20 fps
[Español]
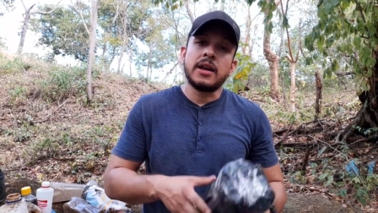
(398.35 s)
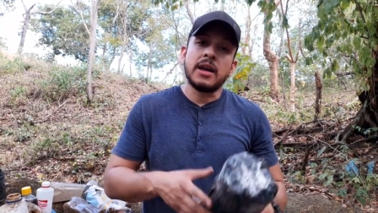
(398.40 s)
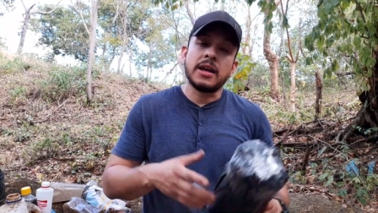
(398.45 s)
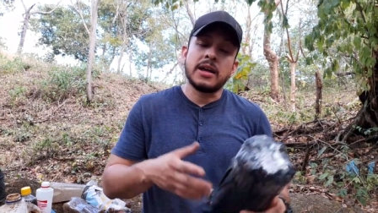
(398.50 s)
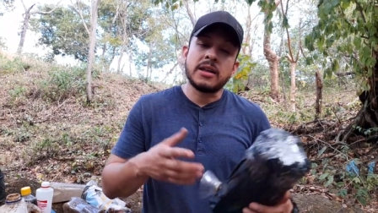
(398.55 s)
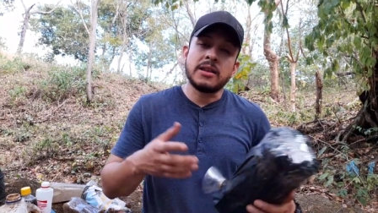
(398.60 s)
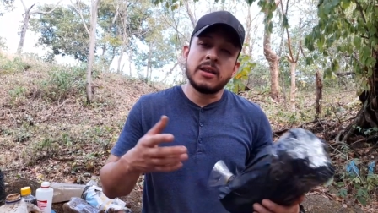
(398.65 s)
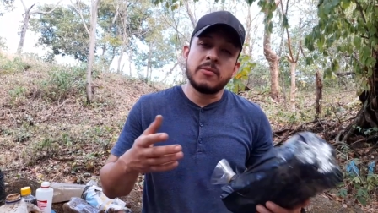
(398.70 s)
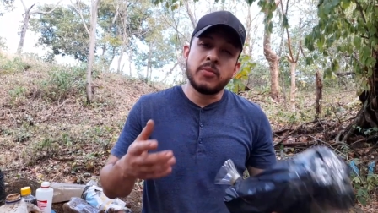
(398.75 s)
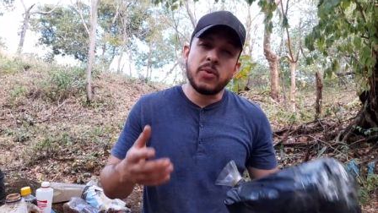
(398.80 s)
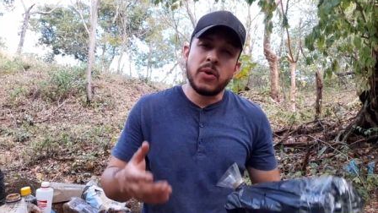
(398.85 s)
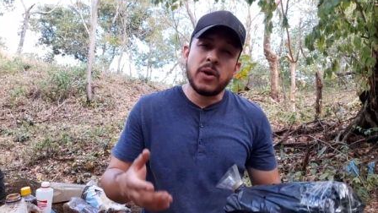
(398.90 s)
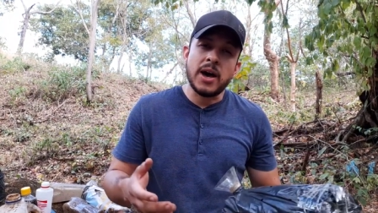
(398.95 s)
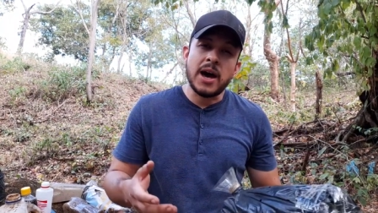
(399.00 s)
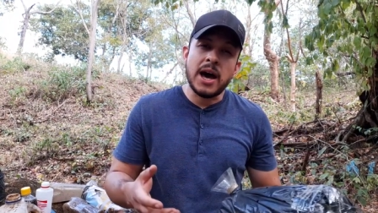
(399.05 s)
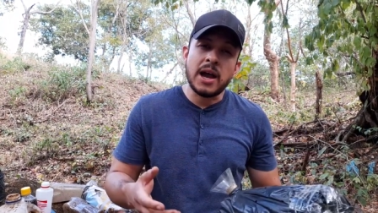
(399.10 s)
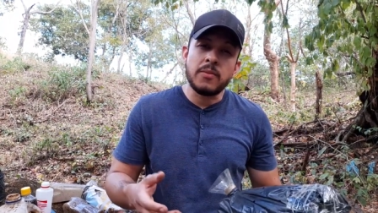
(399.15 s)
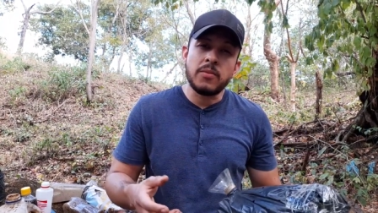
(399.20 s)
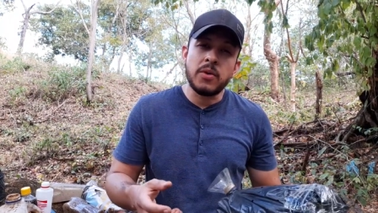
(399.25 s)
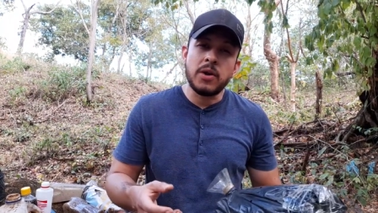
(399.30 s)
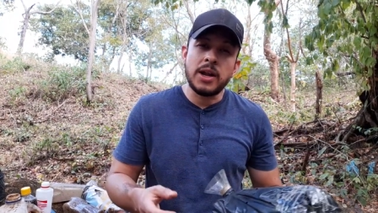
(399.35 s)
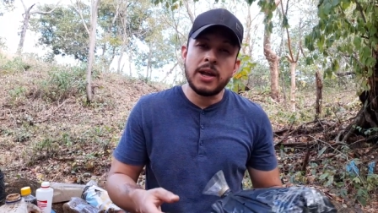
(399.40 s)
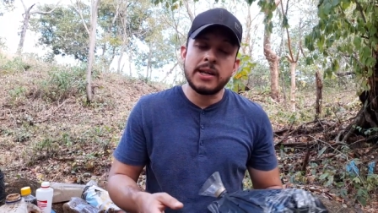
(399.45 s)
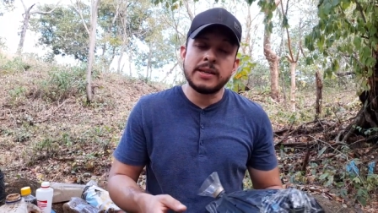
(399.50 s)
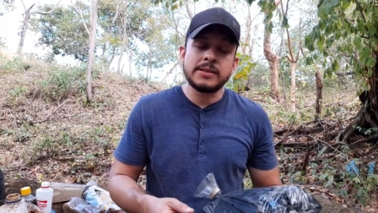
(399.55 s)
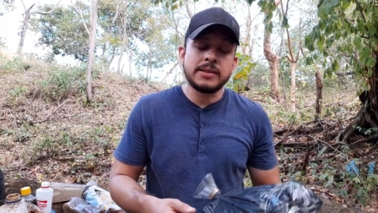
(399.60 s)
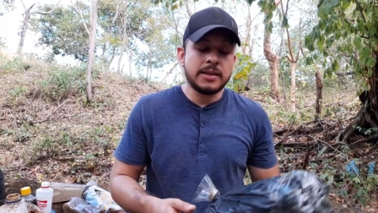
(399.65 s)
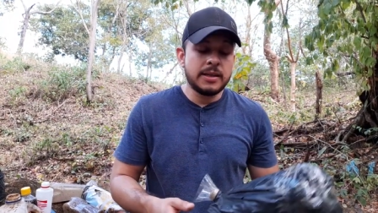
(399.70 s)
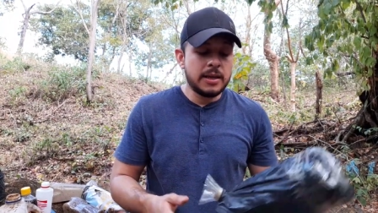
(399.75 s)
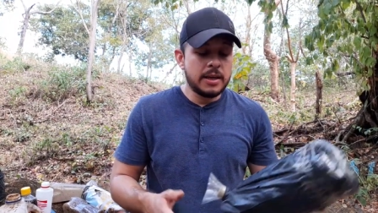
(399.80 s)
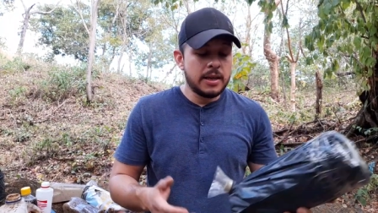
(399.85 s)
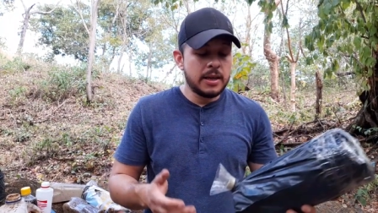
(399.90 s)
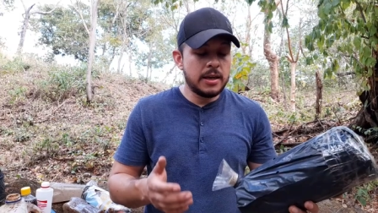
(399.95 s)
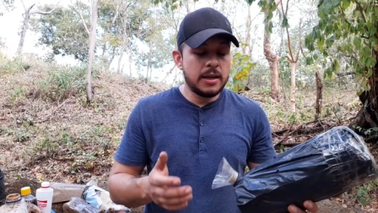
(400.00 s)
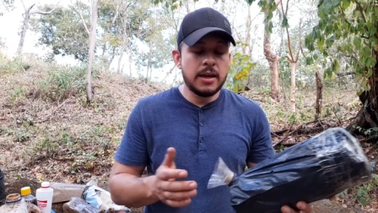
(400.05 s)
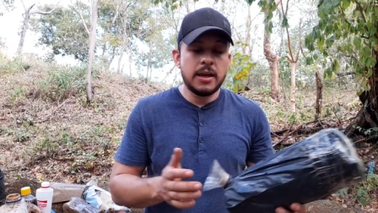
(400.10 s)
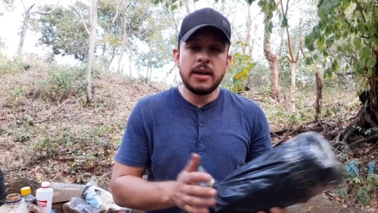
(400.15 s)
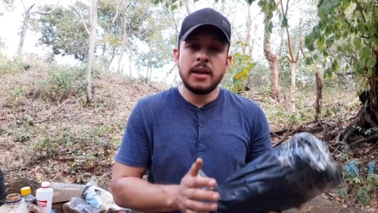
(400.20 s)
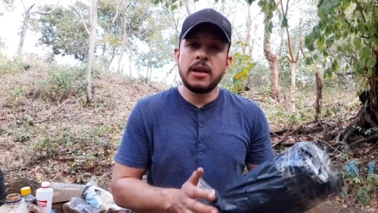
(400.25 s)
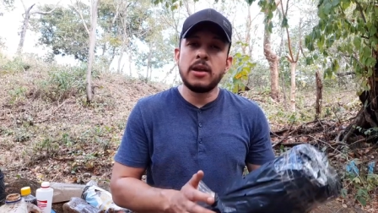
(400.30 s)
en qué tipo de árboles
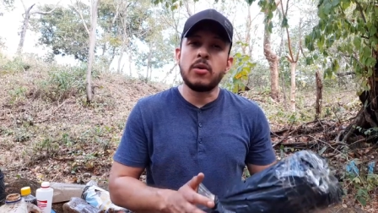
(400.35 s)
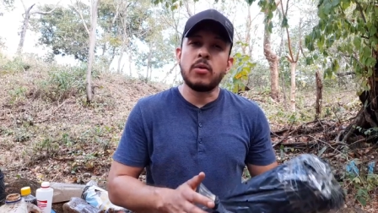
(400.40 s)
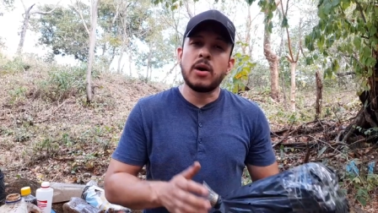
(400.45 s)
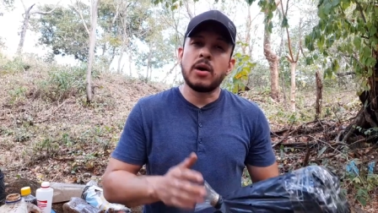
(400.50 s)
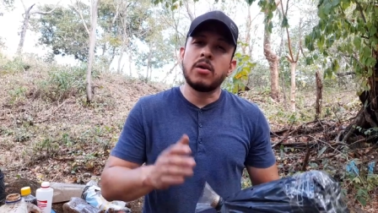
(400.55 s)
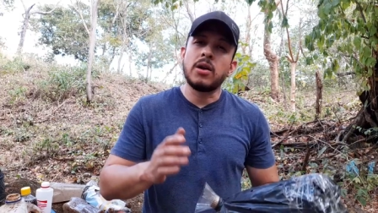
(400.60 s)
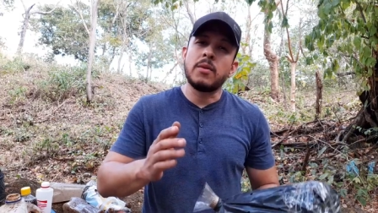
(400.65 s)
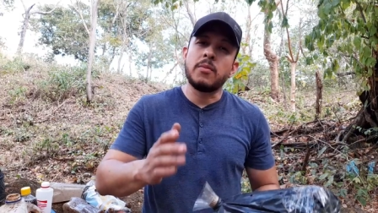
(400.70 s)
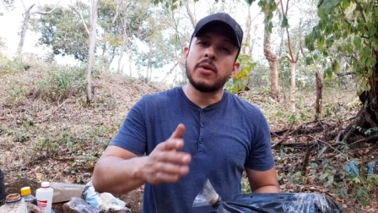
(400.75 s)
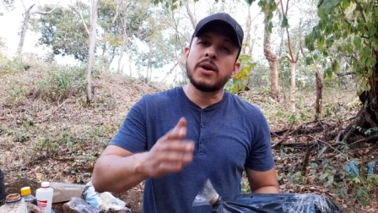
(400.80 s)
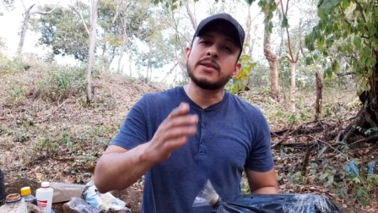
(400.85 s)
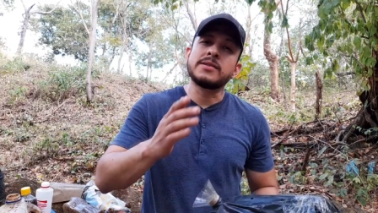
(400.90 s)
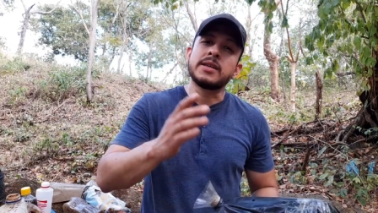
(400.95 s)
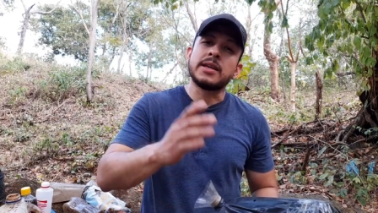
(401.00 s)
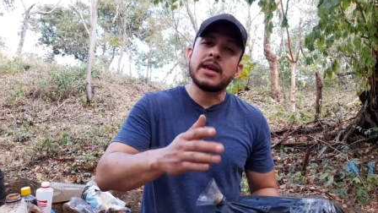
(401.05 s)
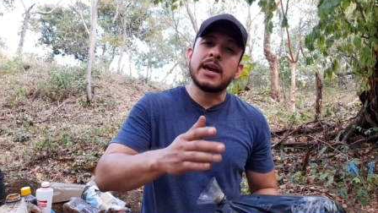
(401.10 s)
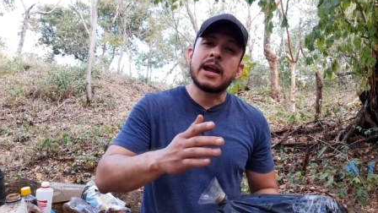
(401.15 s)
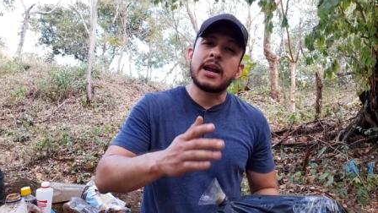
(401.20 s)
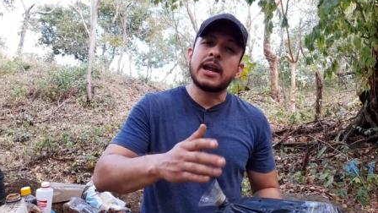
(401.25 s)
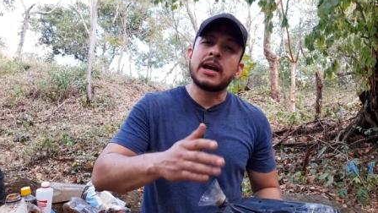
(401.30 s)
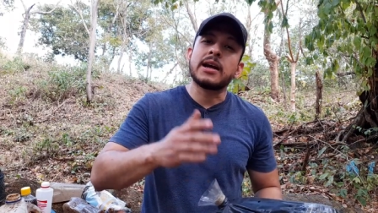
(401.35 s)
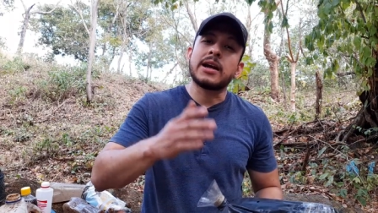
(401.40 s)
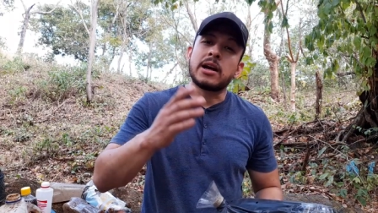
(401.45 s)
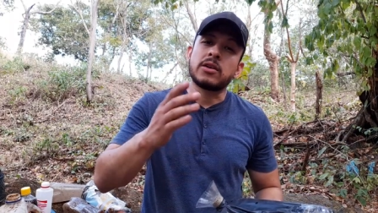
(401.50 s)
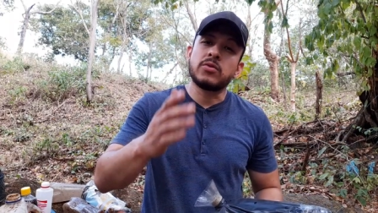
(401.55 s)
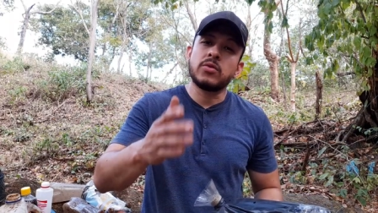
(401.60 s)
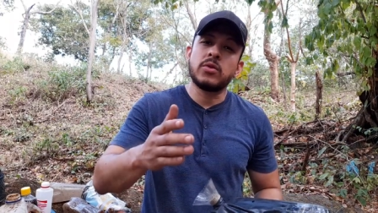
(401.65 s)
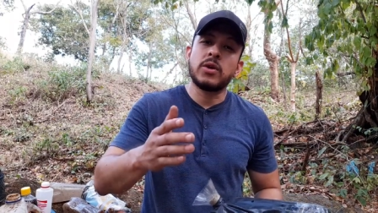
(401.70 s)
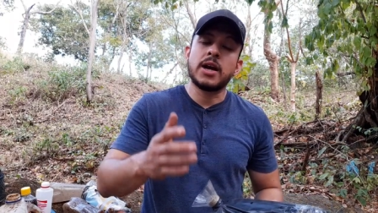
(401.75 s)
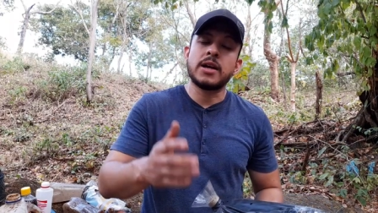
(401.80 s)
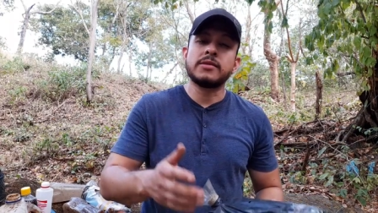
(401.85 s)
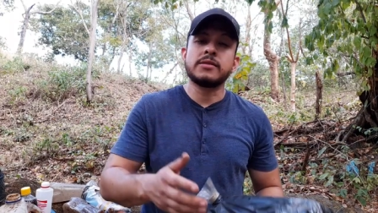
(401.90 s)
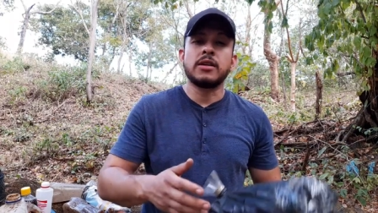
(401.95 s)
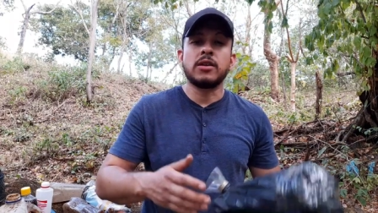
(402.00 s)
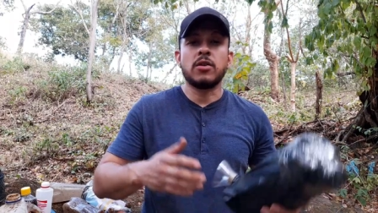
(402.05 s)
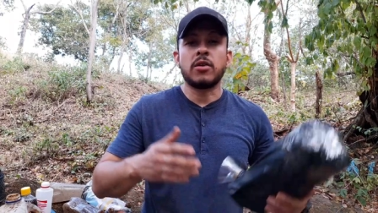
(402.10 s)
y luego les voy a enseñar las capturas,